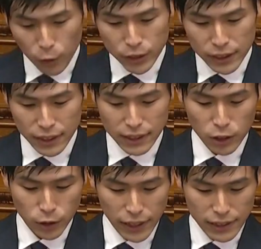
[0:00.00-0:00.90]
野古新基地
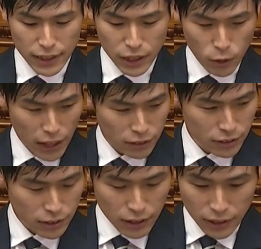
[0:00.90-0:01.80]
予定地に広がる
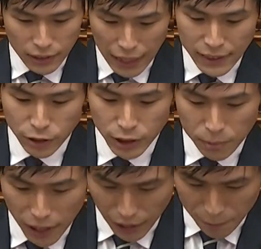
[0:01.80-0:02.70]
軟弱地
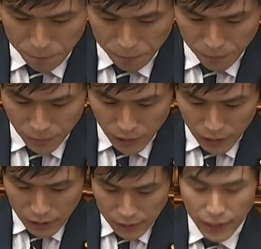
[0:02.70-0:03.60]
盤が、
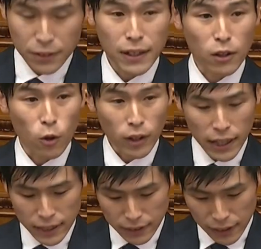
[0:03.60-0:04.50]
政府が国
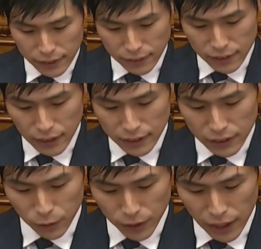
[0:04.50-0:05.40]
会に提出した資
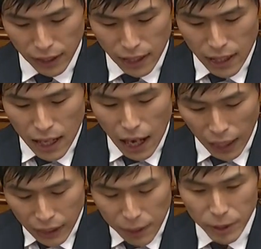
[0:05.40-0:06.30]
料で、
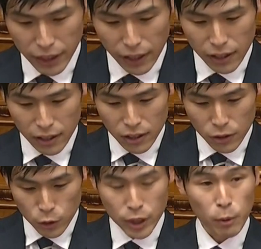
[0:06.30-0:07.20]
改めて
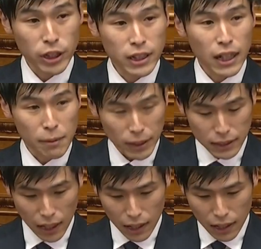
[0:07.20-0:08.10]
浮き彫りになりまし
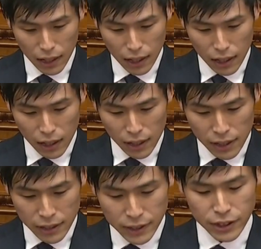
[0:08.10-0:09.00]
た。
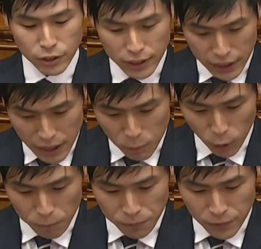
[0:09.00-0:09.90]
技術的に
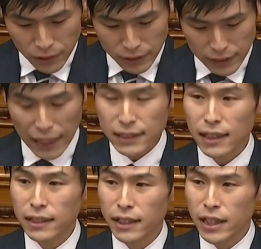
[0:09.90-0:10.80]
も財
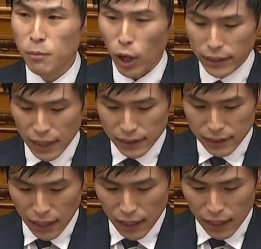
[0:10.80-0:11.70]
政的にも破綻し
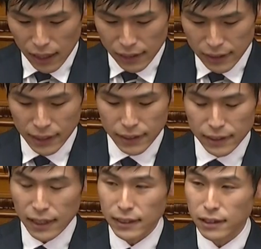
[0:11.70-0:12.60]
た新基
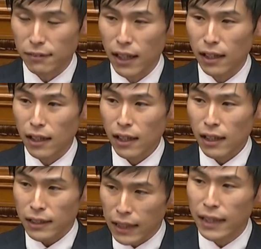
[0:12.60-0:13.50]
地建設は
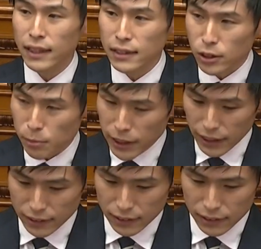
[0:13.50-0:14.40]
断念するべき
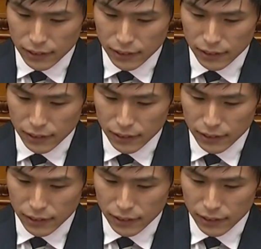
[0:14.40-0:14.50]
です。